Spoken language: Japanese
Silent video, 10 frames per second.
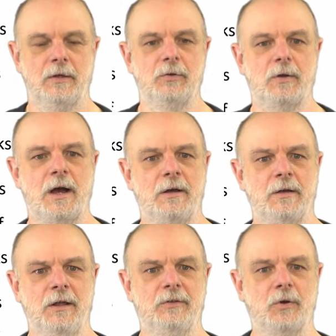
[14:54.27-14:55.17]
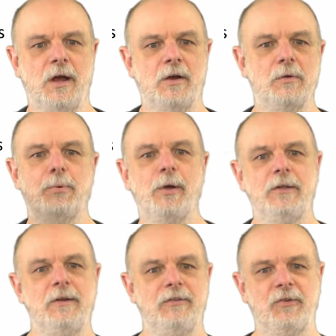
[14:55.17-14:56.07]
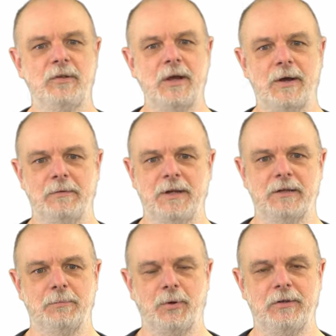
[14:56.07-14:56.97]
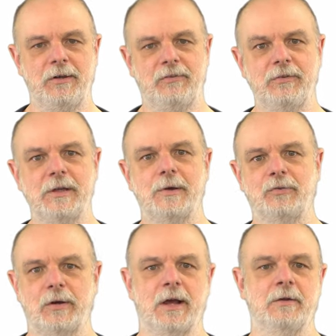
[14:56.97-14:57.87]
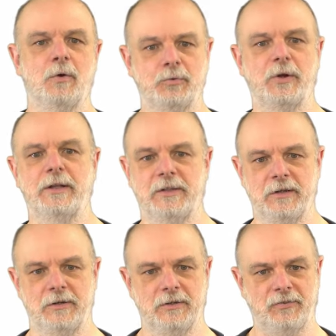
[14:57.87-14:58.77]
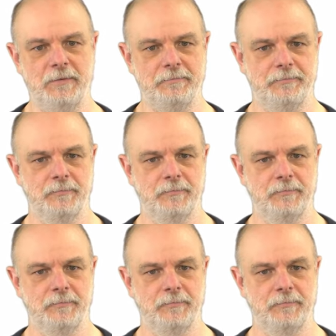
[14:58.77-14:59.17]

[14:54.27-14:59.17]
えっとかえっと、各ポイントについては、データポイントについては、それが異なっているんですね。